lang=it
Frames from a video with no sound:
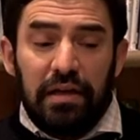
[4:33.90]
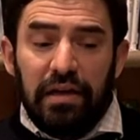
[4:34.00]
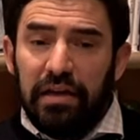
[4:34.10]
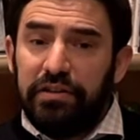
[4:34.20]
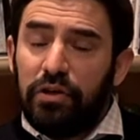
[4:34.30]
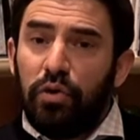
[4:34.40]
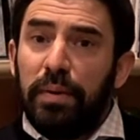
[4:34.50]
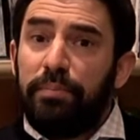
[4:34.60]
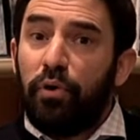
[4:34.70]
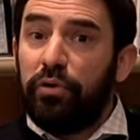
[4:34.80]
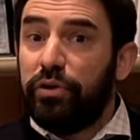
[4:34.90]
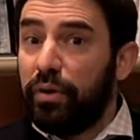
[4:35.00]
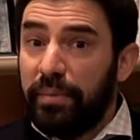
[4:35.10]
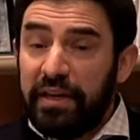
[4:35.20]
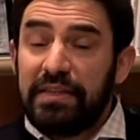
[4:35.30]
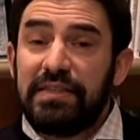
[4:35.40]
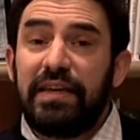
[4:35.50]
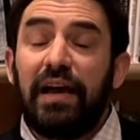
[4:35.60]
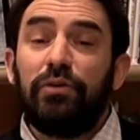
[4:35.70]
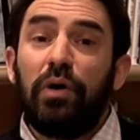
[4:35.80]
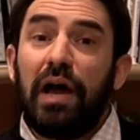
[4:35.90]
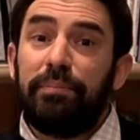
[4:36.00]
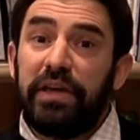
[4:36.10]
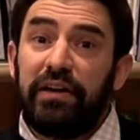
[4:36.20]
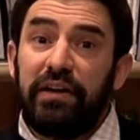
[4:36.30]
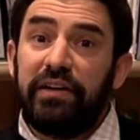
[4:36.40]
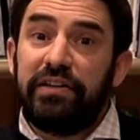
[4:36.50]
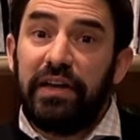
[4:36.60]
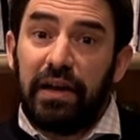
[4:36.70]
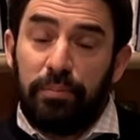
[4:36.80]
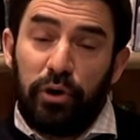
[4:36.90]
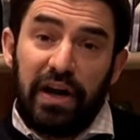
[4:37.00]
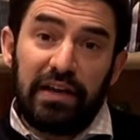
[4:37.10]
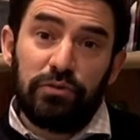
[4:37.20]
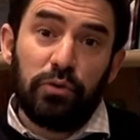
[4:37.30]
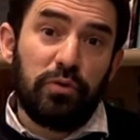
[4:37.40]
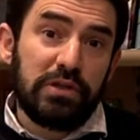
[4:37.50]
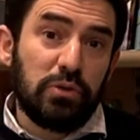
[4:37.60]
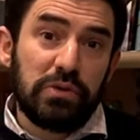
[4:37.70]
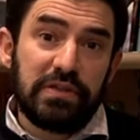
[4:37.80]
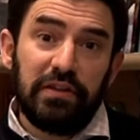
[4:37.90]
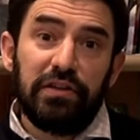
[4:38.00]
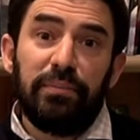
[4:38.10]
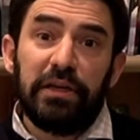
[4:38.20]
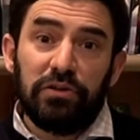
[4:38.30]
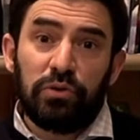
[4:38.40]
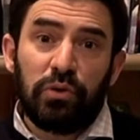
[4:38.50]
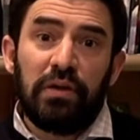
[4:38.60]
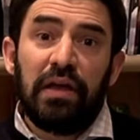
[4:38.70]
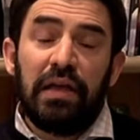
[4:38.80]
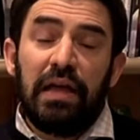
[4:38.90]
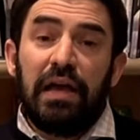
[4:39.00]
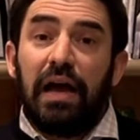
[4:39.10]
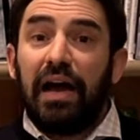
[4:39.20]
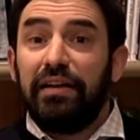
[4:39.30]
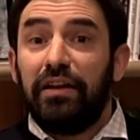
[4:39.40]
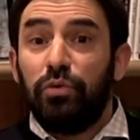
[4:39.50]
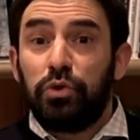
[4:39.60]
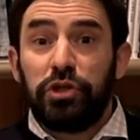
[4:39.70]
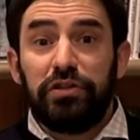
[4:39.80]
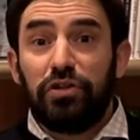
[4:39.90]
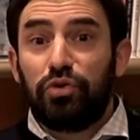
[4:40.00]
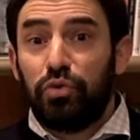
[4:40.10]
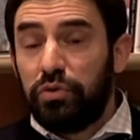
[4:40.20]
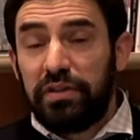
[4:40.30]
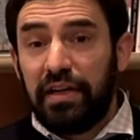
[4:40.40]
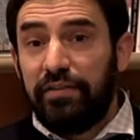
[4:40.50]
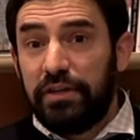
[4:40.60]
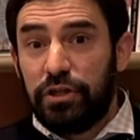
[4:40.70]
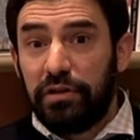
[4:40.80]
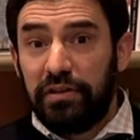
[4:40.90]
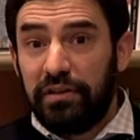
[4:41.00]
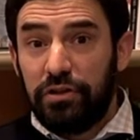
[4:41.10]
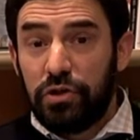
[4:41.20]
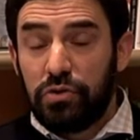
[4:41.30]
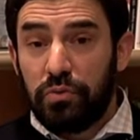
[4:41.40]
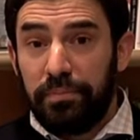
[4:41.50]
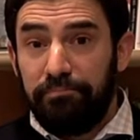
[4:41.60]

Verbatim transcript: e di come poi, ormai anziano, abbia rielaborato questo insegnamento alla luce di tutta la vicenda di Gesù.